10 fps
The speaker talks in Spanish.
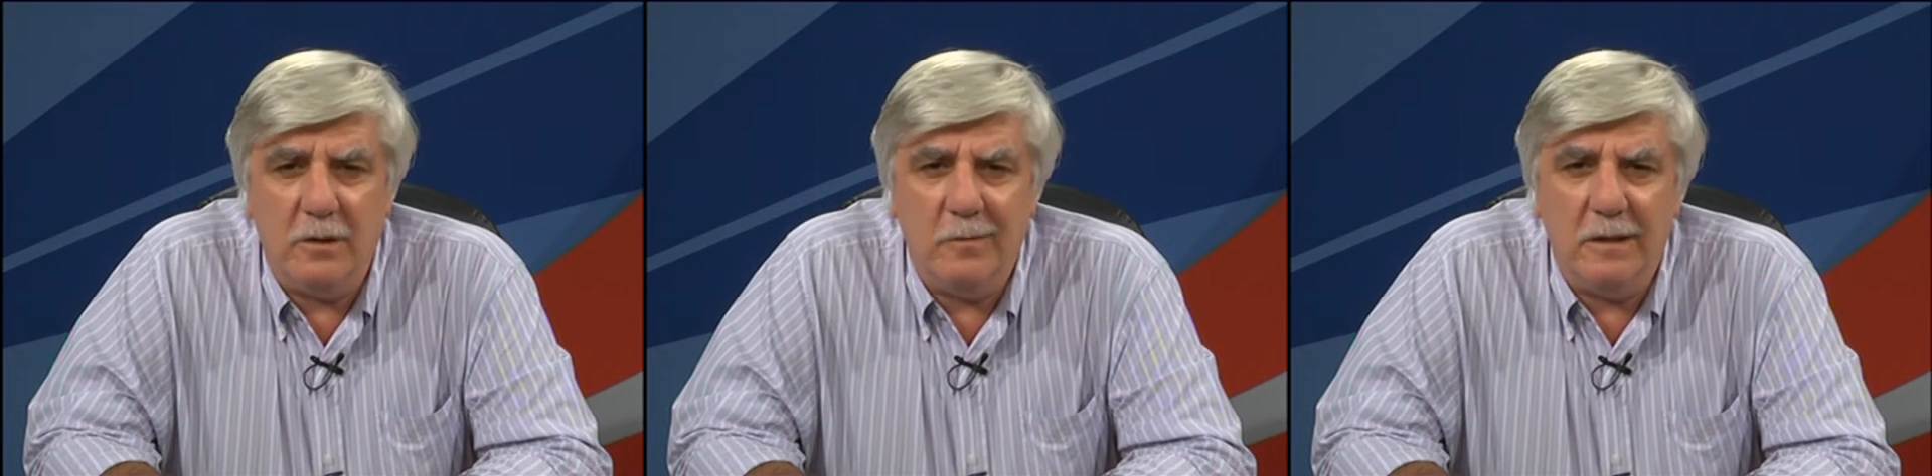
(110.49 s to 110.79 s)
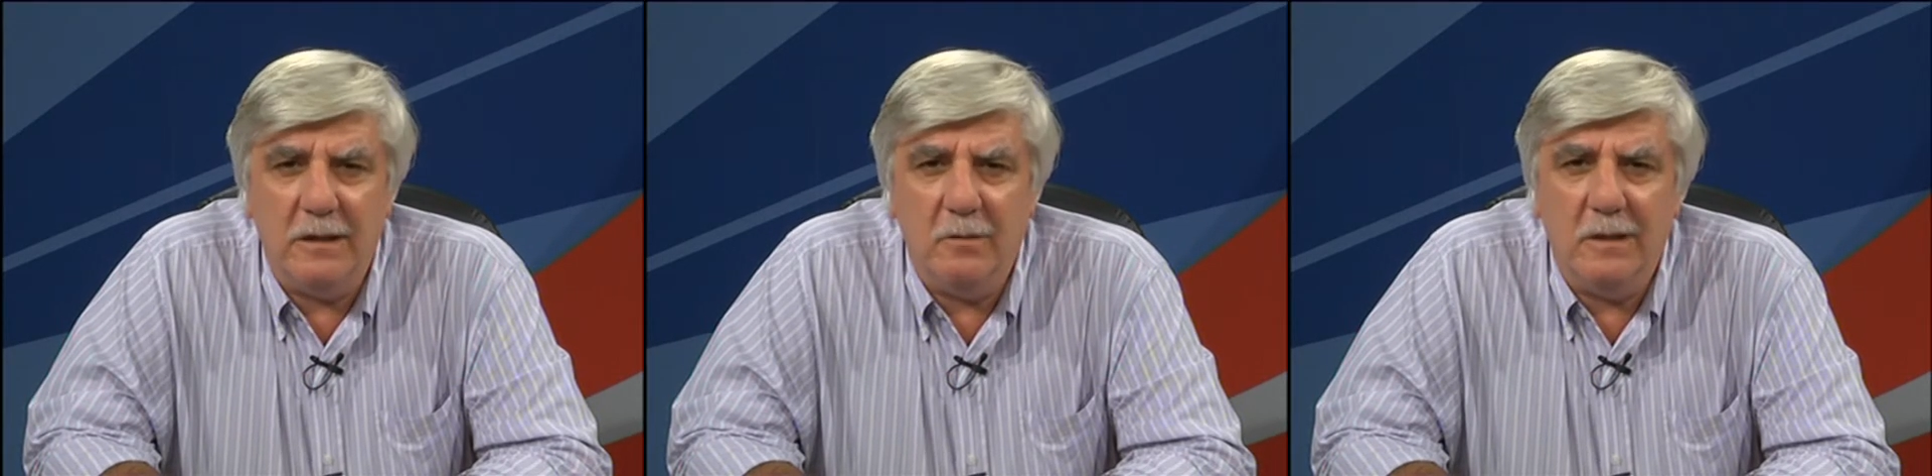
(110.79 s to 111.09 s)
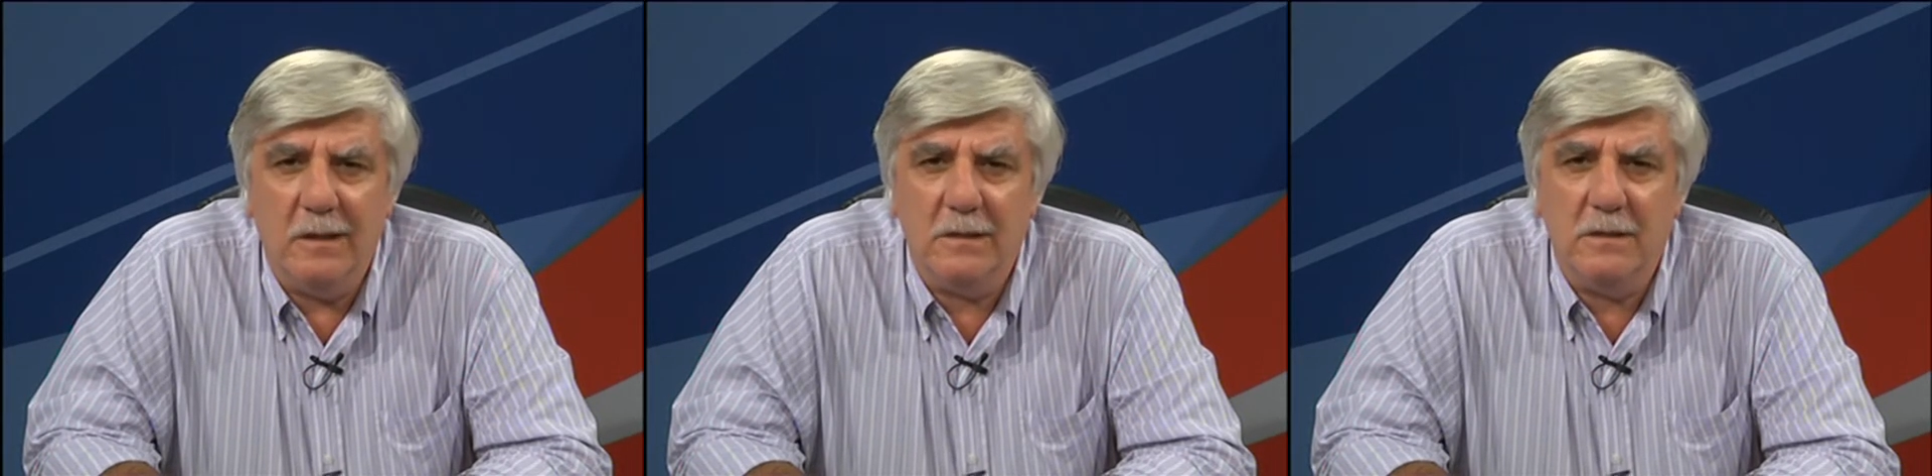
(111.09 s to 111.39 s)
objetivo del
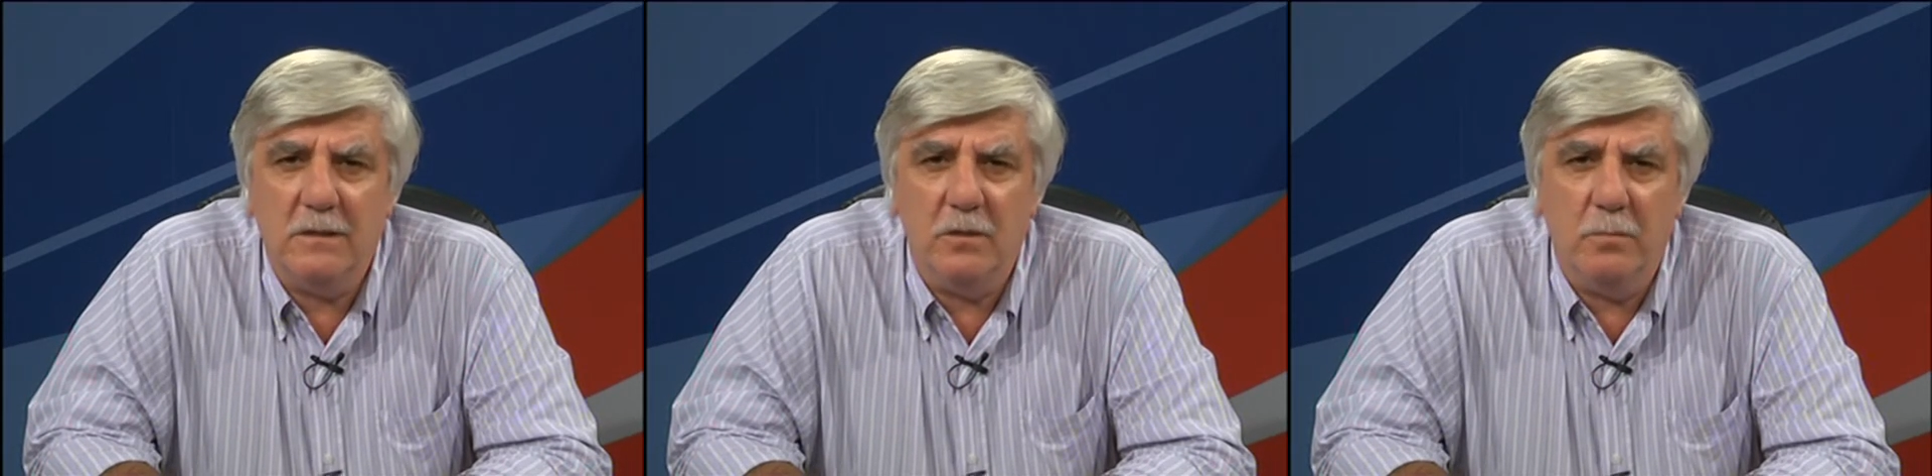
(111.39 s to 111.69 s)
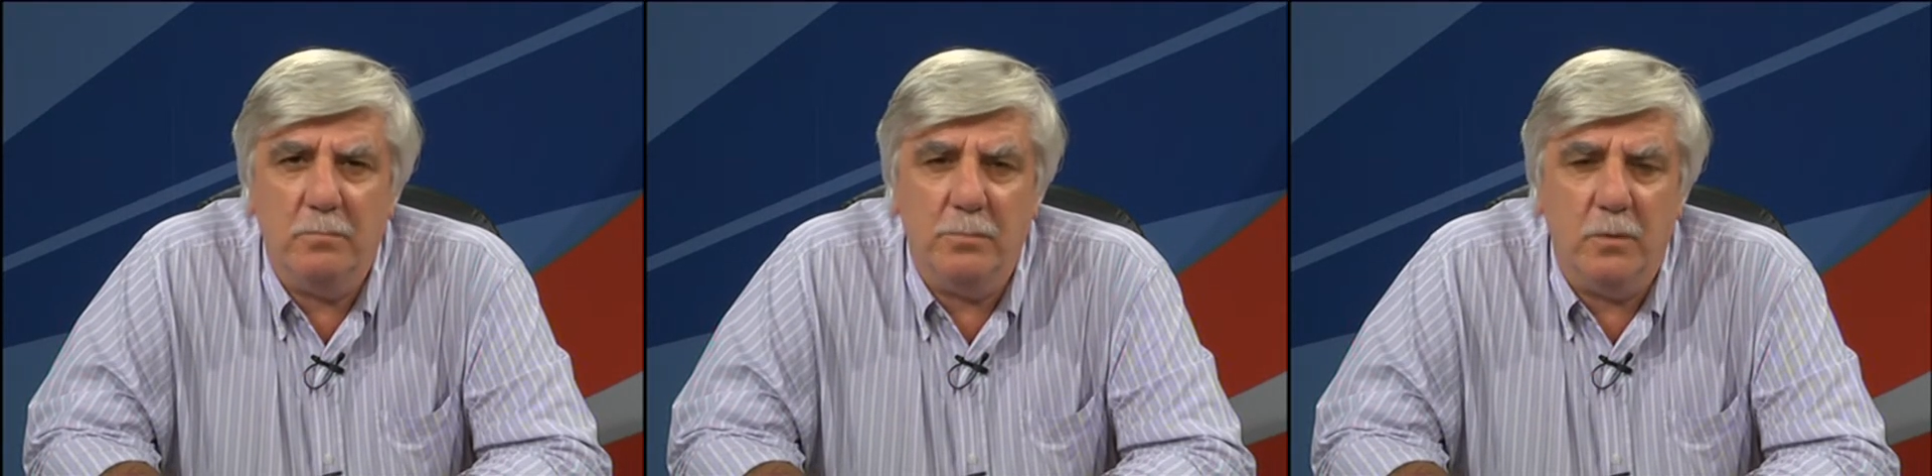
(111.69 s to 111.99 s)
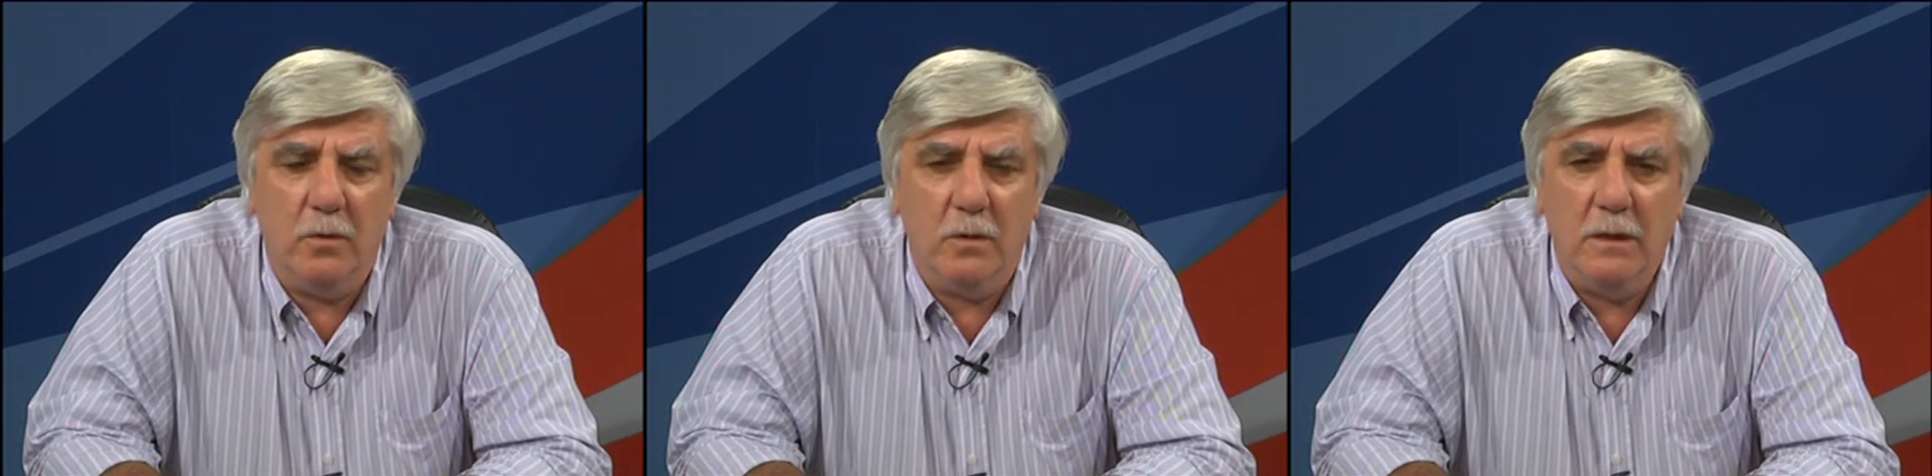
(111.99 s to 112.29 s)
ejercicio,
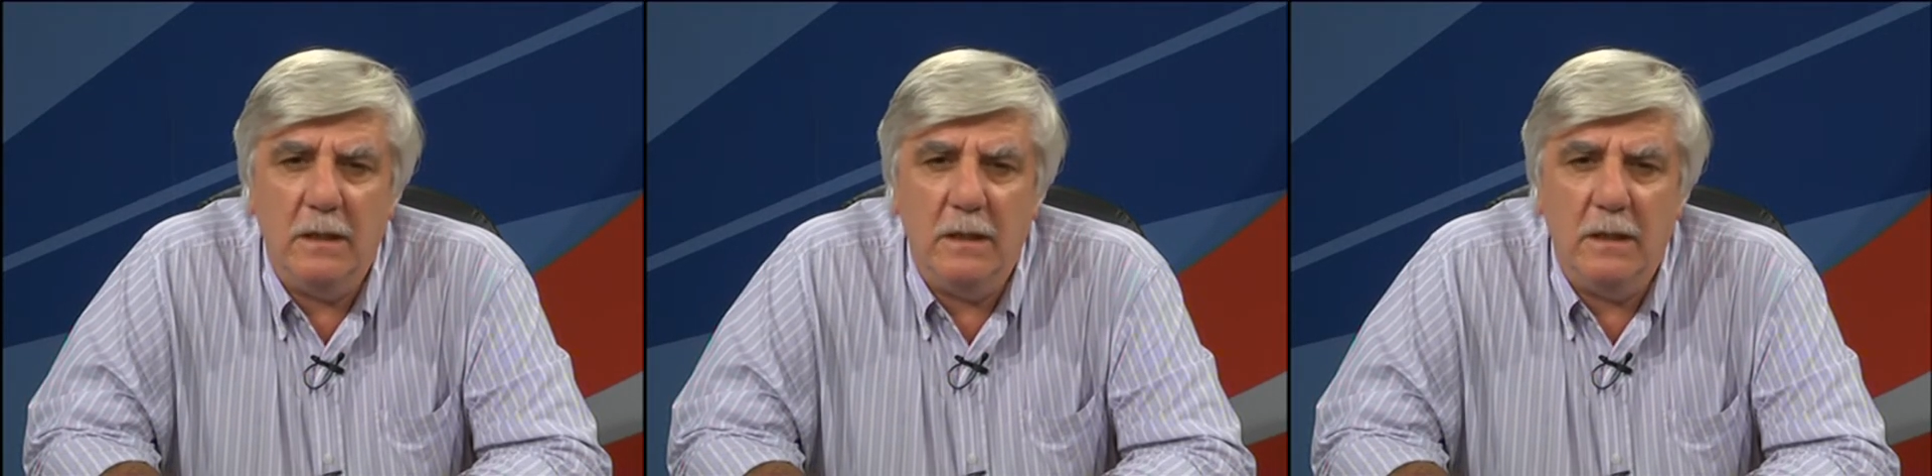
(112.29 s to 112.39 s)
por